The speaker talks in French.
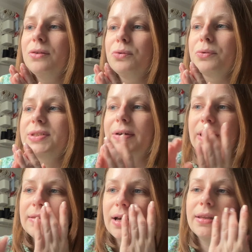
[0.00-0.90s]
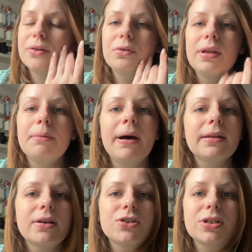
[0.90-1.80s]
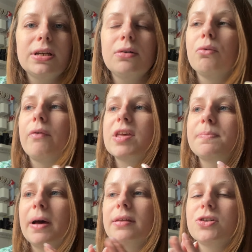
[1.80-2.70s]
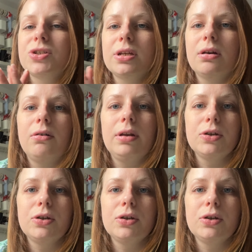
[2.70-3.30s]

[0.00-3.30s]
donc ça va être un atelier partagé, on va se partager euh, les